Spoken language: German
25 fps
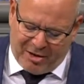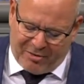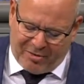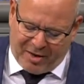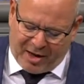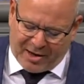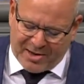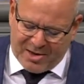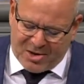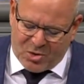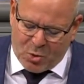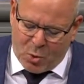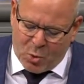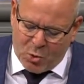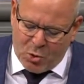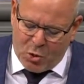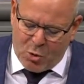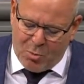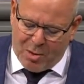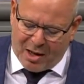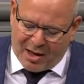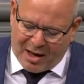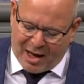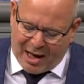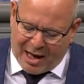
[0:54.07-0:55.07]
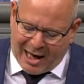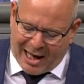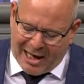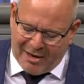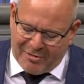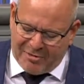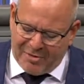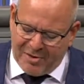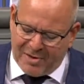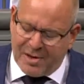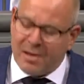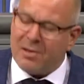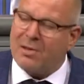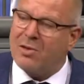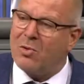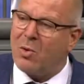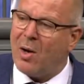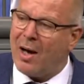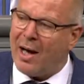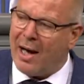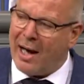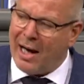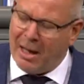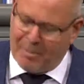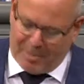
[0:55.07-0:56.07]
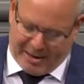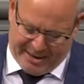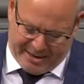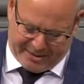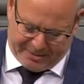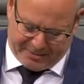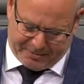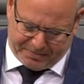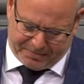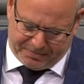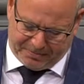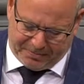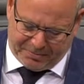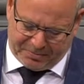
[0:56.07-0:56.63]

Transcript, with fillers: fraktionenübergreifend zu erarbeiten.